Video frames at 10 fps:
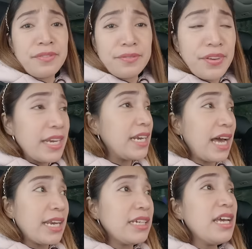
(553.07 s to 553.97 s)

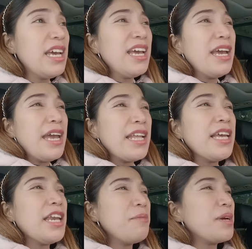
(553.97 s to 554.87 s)
Finland, hindi
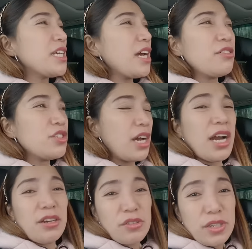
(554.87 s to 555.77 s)
din masyado siyang
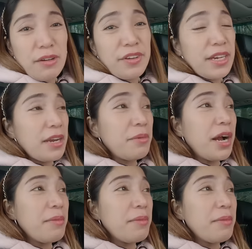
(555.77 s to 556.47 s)
ano sa Finland mga